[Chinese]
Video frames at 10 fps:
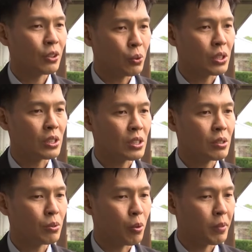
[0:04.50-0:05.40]
尤其
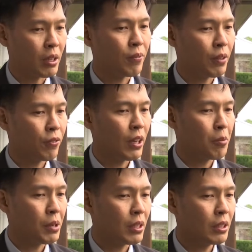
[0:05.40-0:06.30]
是我们那边菲律
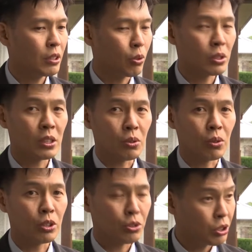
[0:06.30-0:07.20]
宾有这
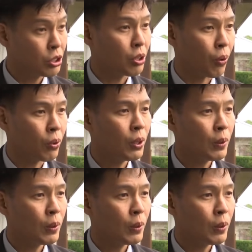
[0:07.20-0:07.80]
种需求，